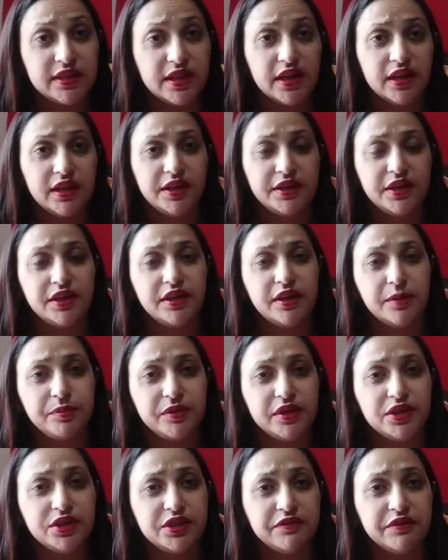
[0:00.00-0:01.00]
रिलेटेड अपने
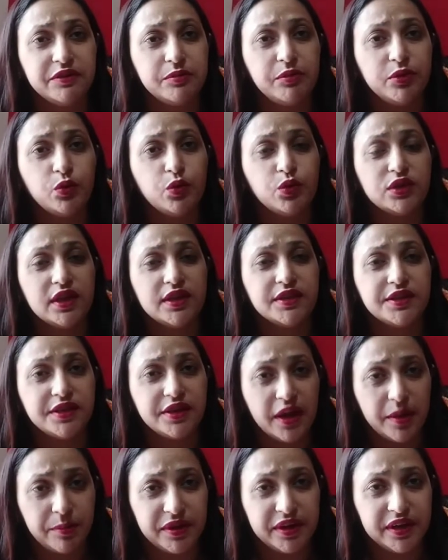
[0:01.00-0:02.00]
जीवन में कुछ ऐसी
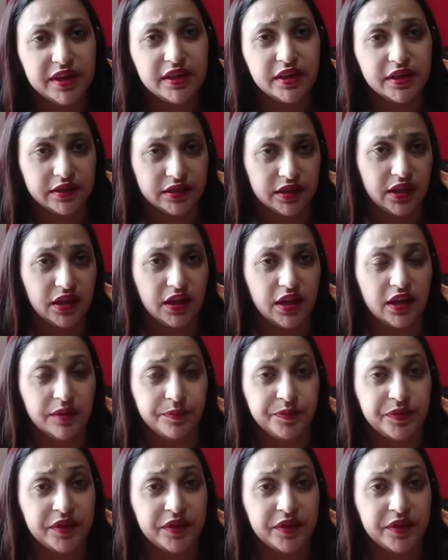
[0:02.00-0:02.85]
रेमेडी करते हैं